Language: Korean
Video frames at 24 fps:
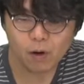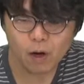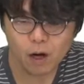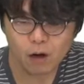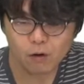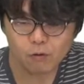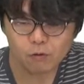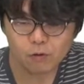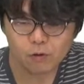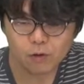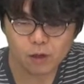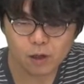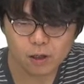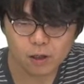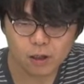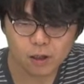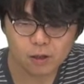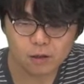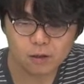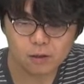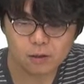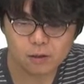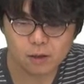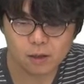카운트가
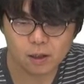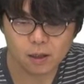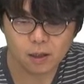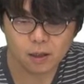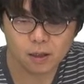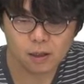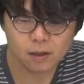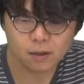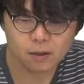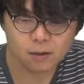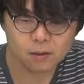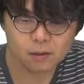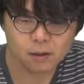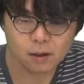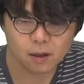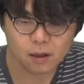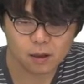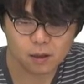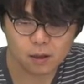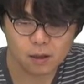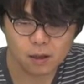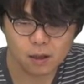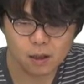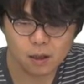됐는지 자
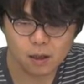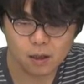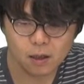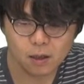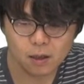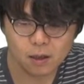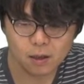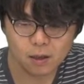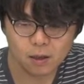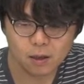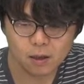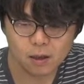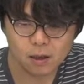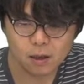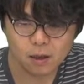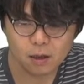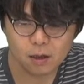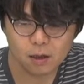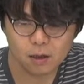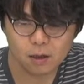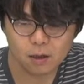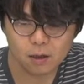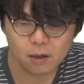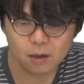1,
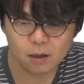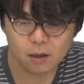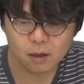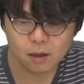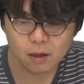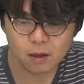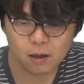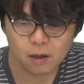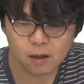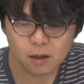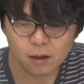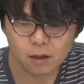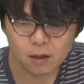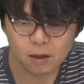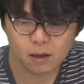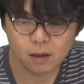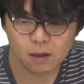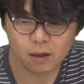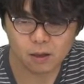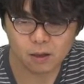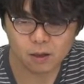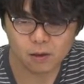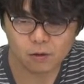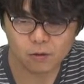1, 1,
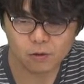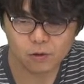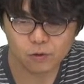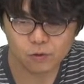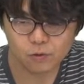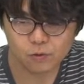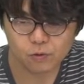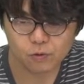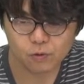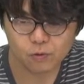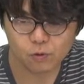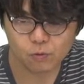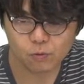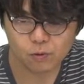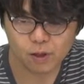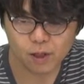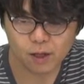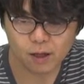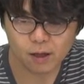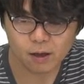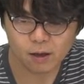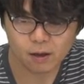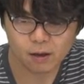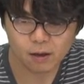1 이런 식으로
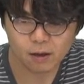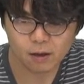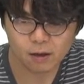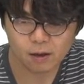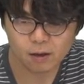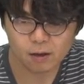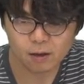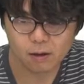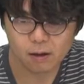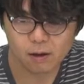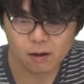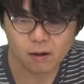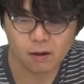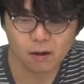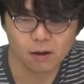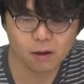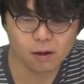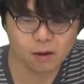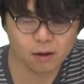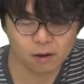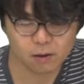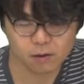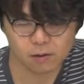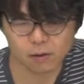들어옵니다.
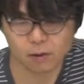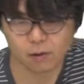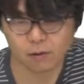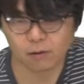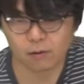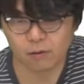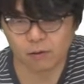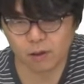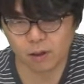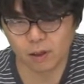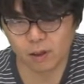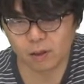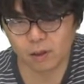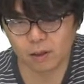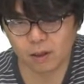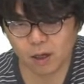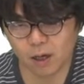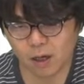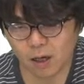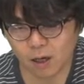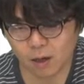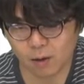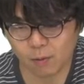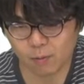그래서
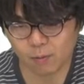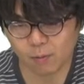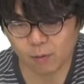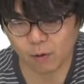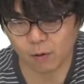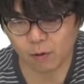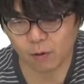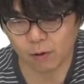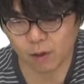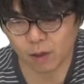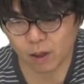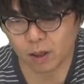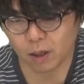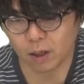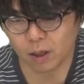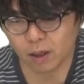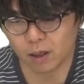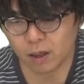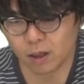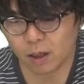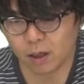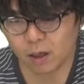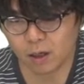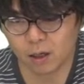리드가 뭐
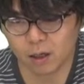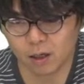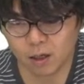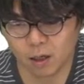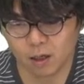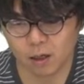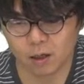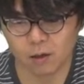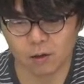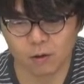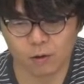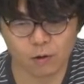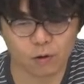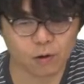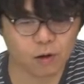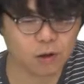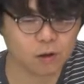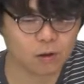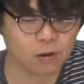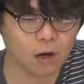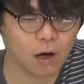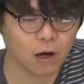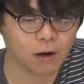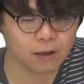11111
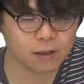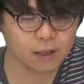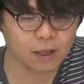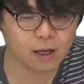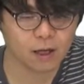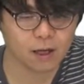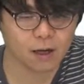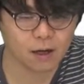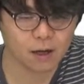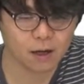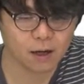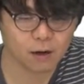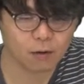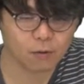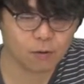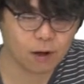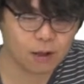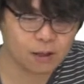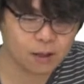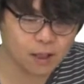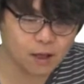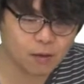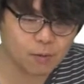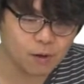이렇게 나왔다라고
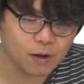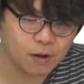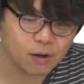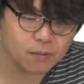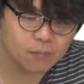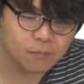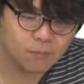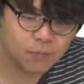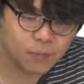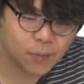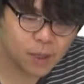한다면